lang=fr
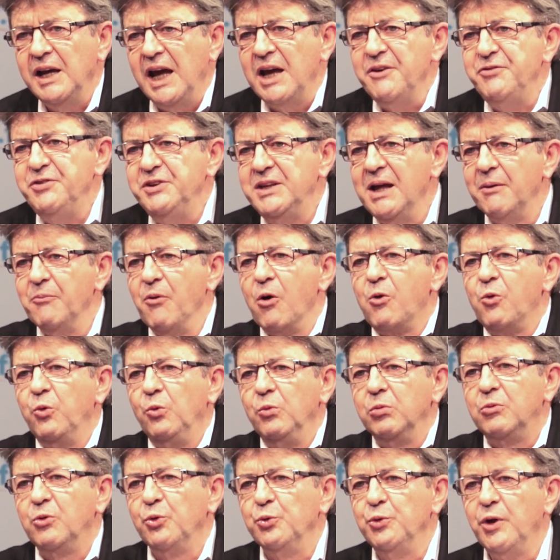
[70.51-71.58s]
Évidemment
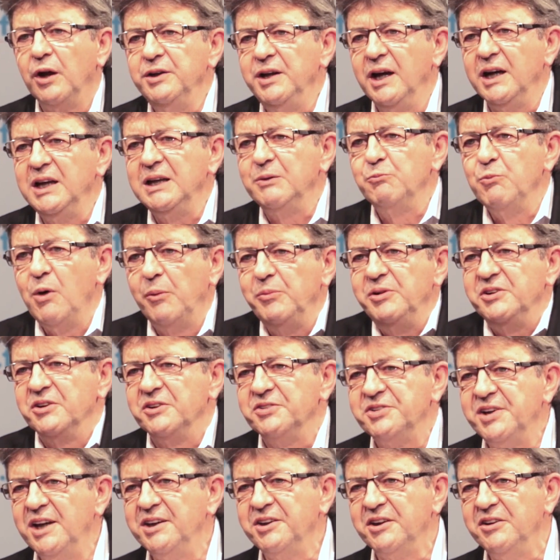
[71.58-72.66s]
qu'on en hérite. Moi, mes
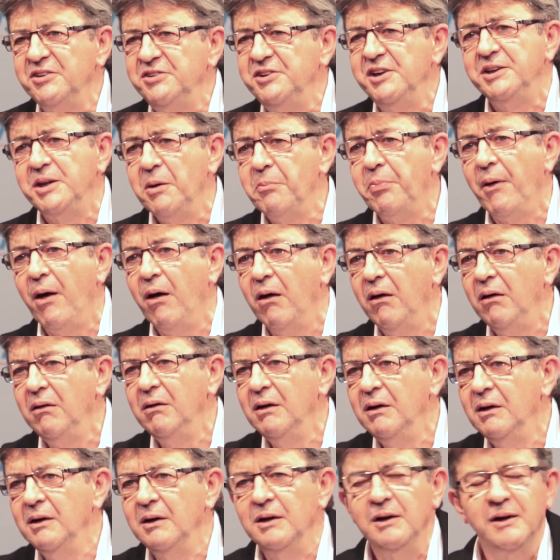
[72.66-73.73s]
ancêtres, ils n'y étaient pas. Hein.
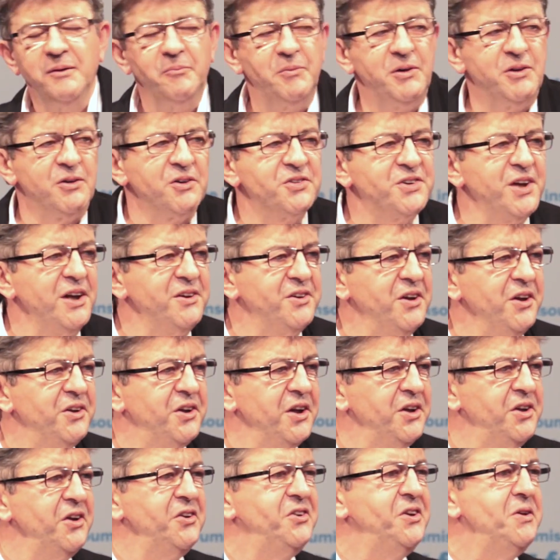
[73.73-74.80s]
Mes ancêtres,
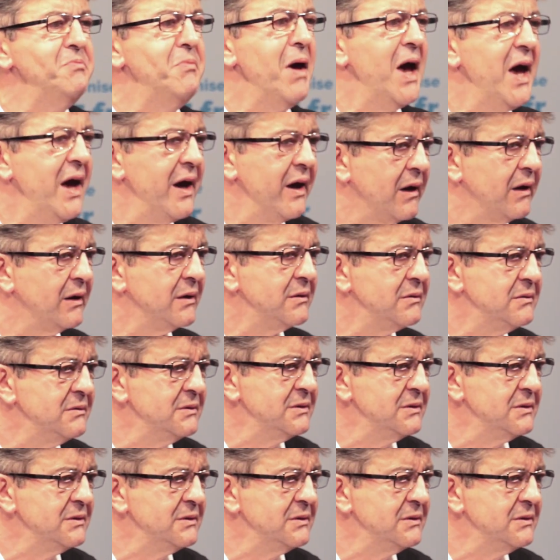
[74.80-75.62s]
c'était des Ibères